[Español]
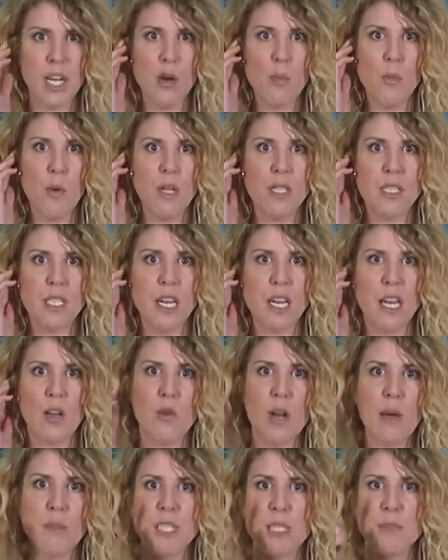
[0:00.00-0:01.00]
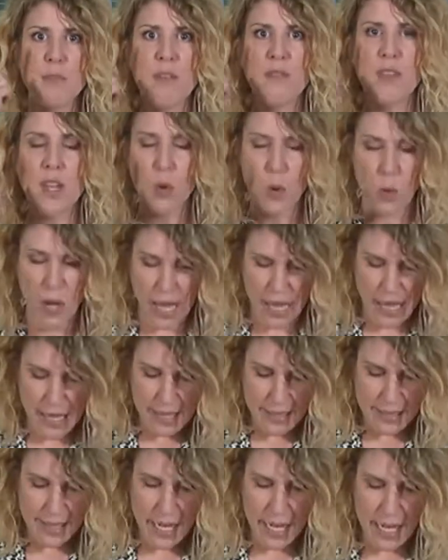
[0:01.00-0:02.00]
No puede ser que una misma figura
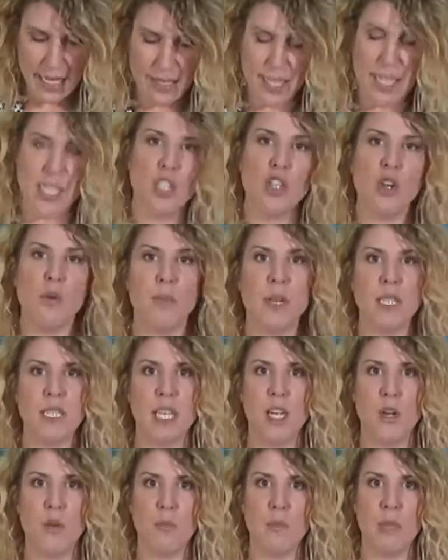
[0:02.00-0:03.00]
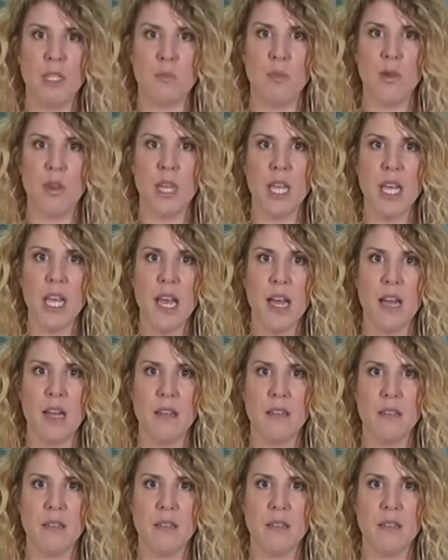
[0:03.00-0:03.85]
tenga tres nombres en en un mismo día.